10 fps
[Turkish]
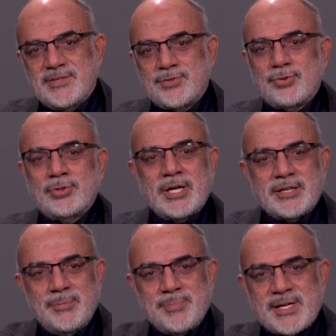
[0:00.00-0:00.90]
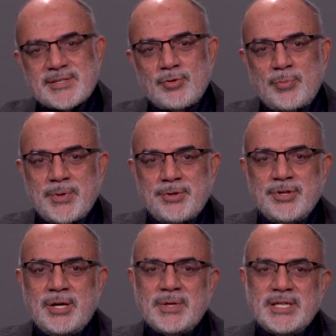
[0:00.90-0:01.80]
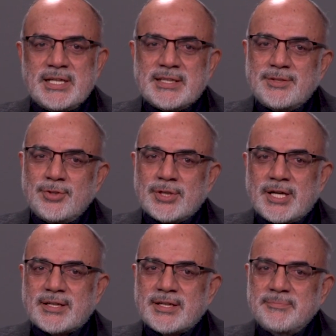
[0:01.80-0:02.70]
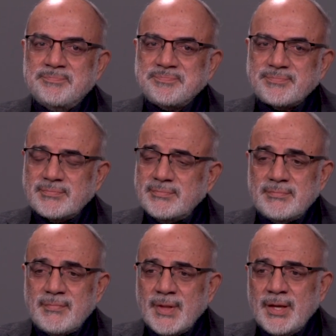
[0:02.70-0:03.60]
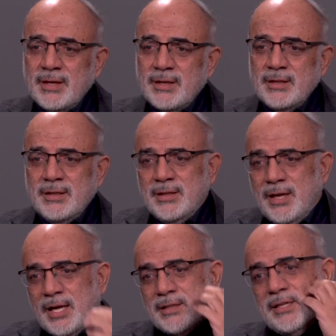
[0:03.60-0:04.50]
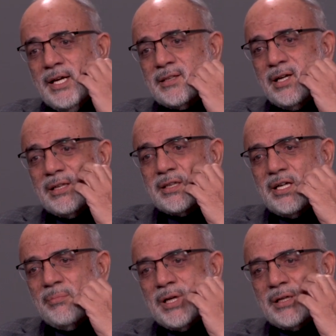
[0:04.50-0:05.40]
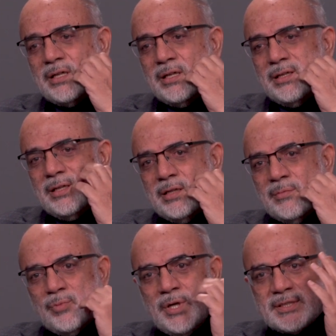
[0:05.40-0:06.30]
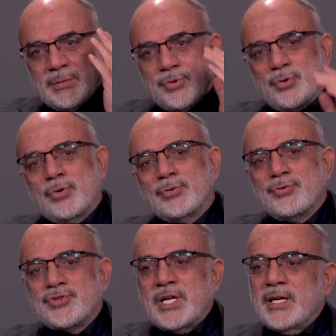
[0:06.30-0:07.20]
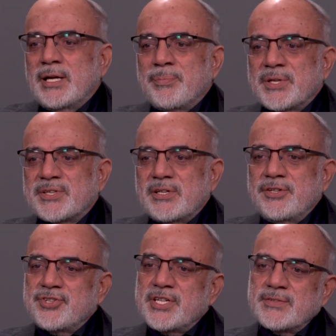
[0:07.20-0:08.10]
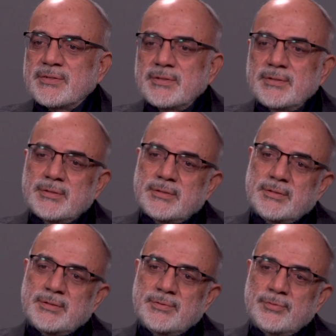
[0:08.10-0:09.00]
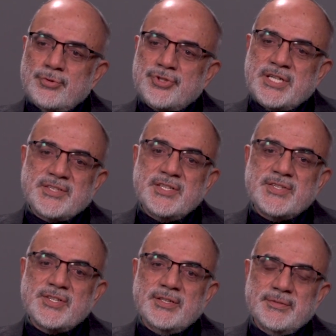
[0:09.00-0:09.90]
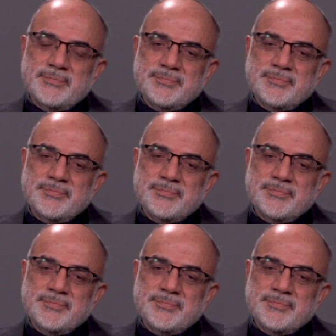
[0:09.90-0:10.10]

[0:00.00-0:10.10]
istiyorlar. Kan parası toplanıyor ama yine de diyorlar ki yani diyeti aldık ama bu adamı gördükçe hep hatırlayacağız, vuracağız, gitsin.